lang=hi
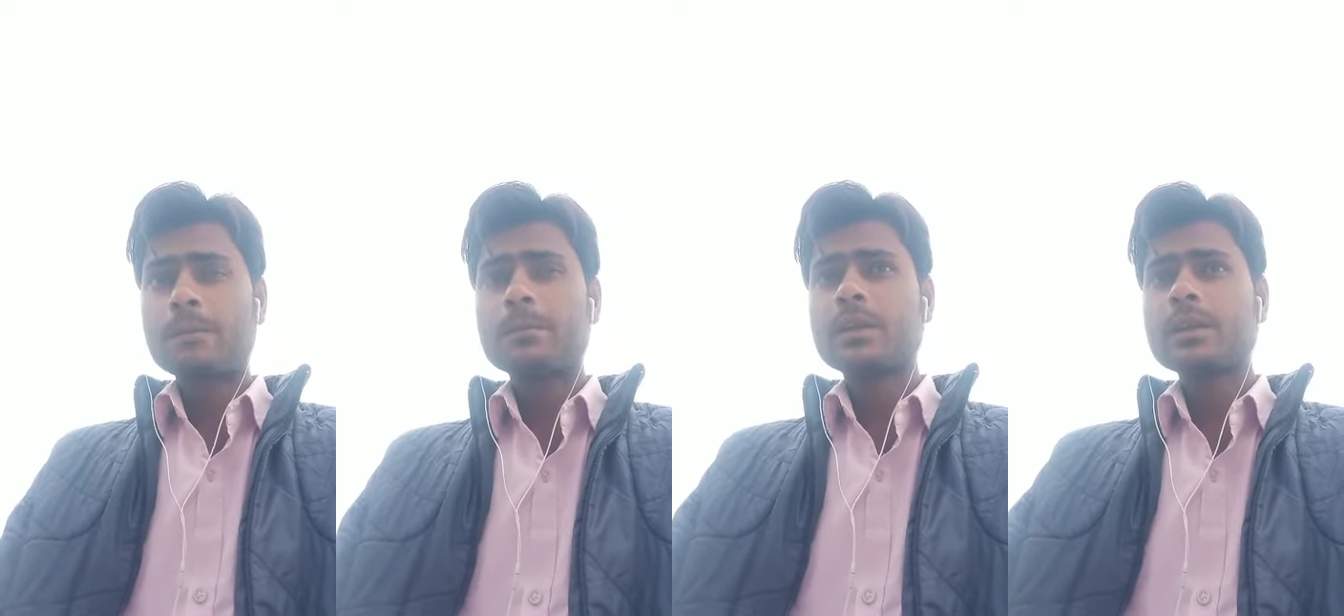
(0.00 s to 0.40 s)

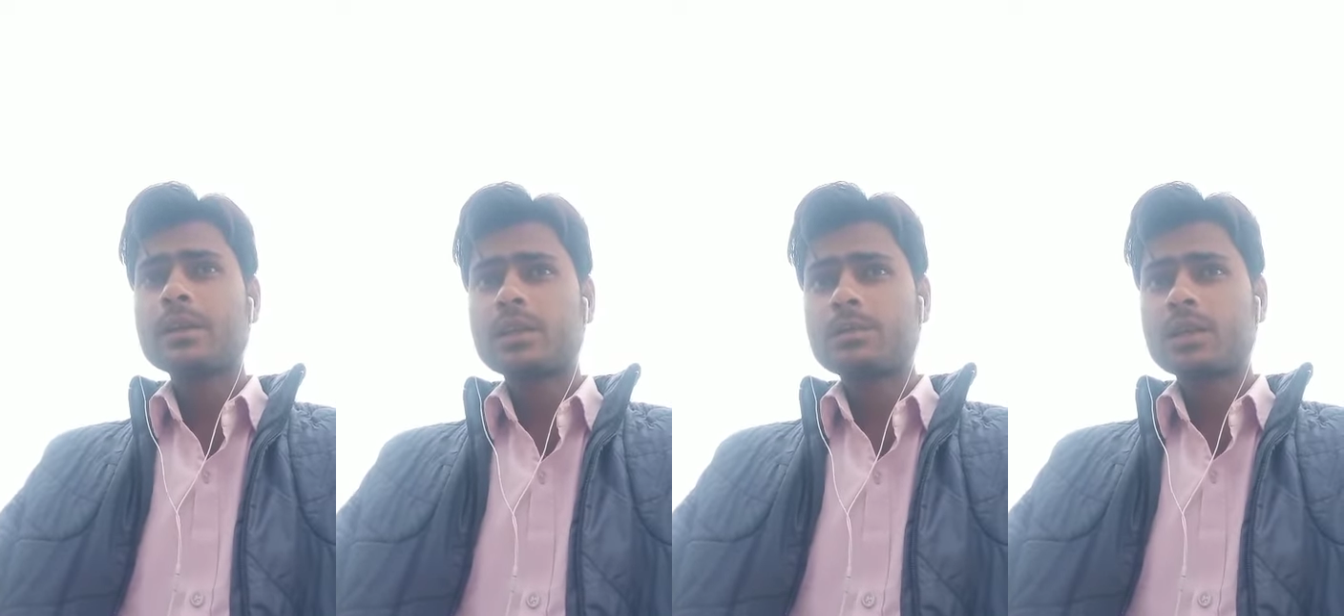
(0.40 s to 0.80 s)
मिट्टी
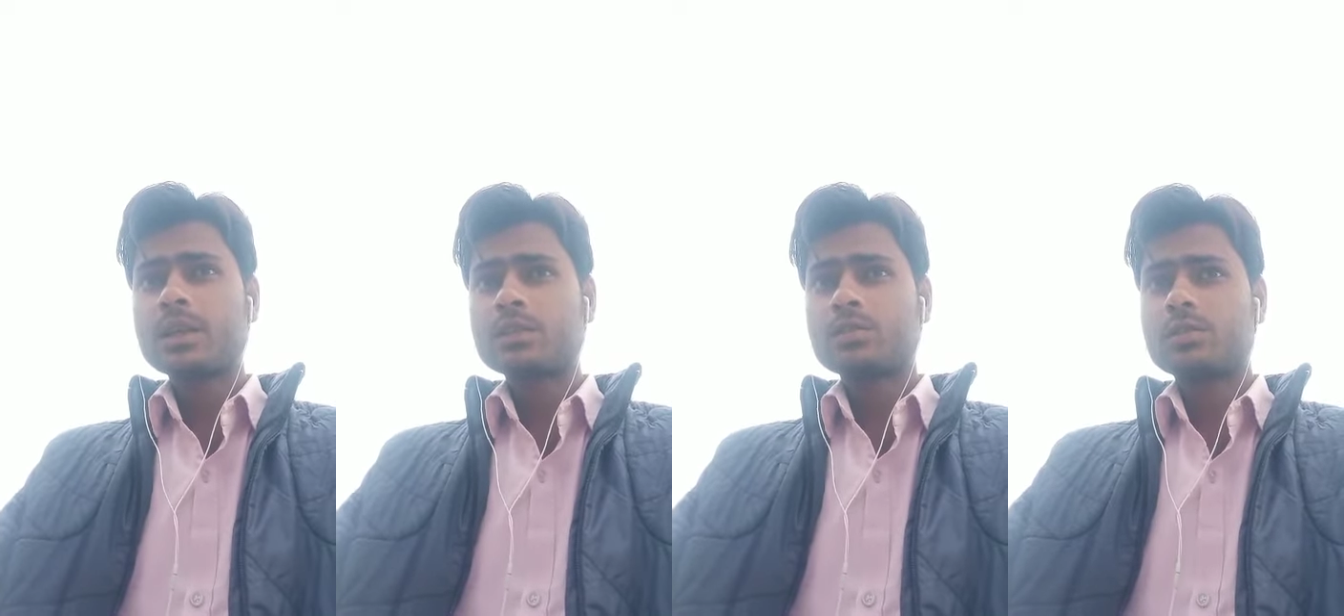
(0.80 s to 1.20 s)
कितने प्रकार
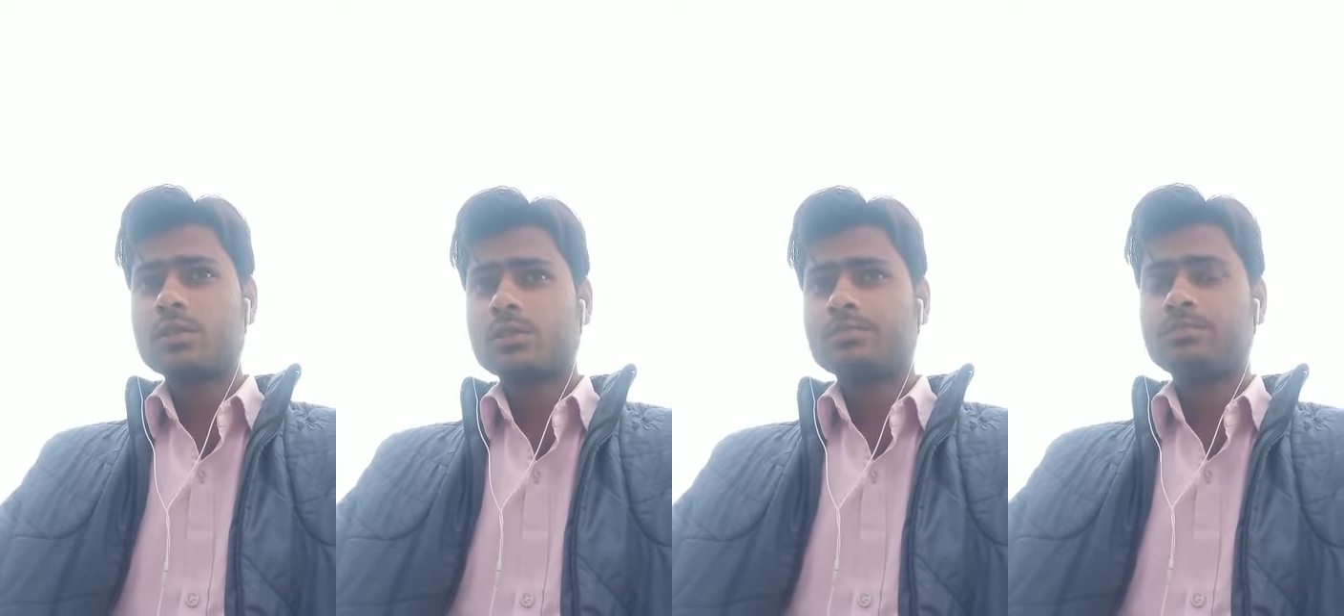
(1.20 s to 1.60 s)
की होती
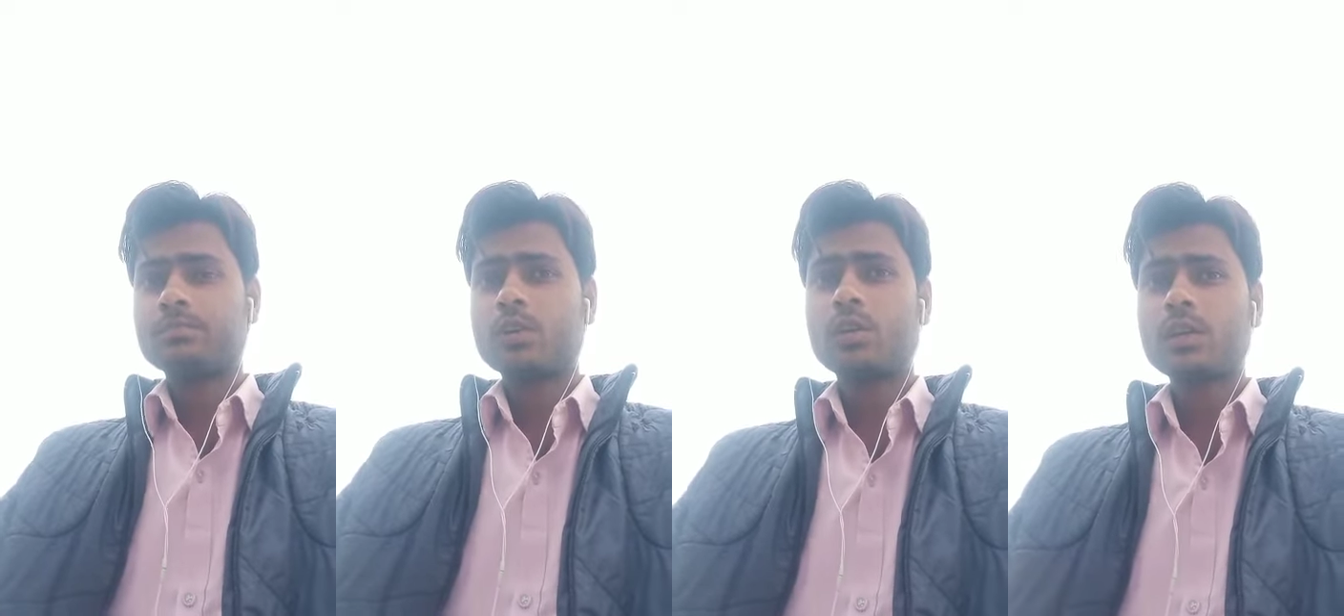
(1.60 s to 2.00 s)
हैं
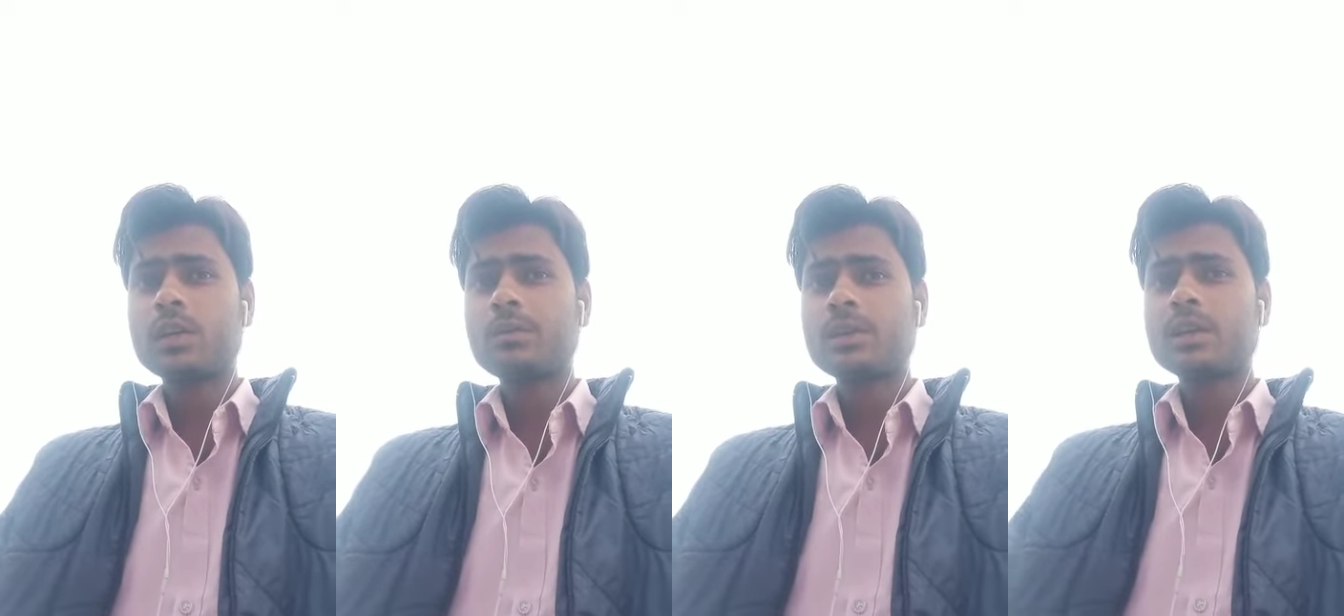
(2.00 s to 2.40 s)
और
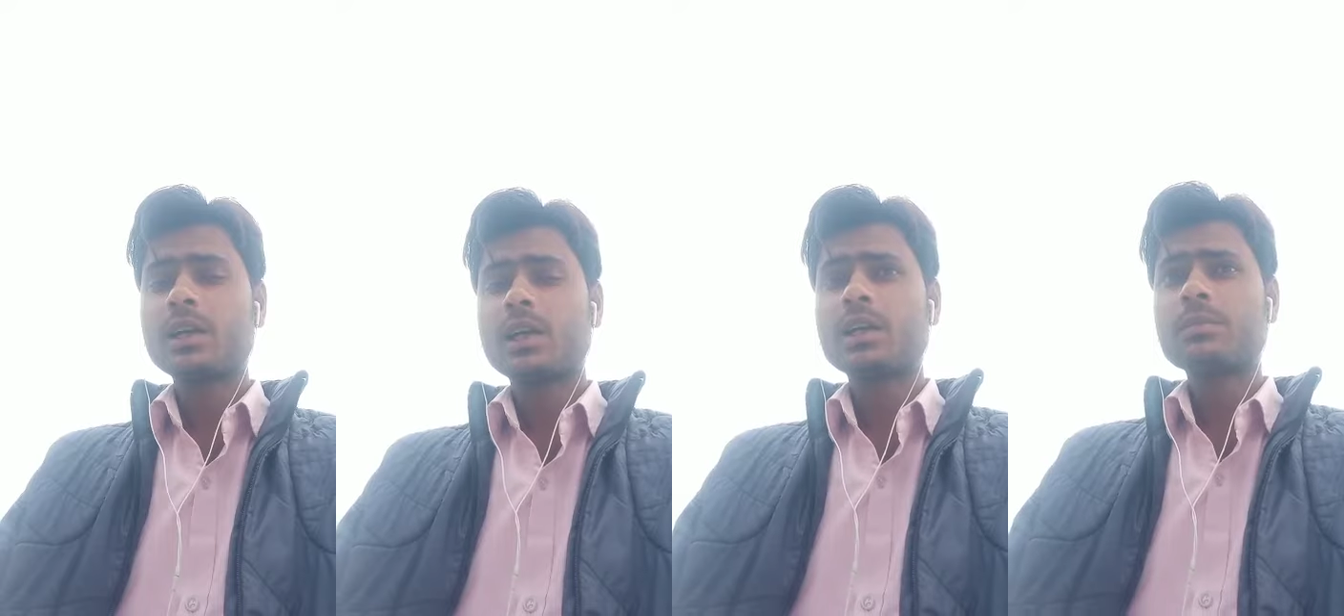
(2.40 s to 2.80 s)
ये मिट्टी कहाँ कहाँ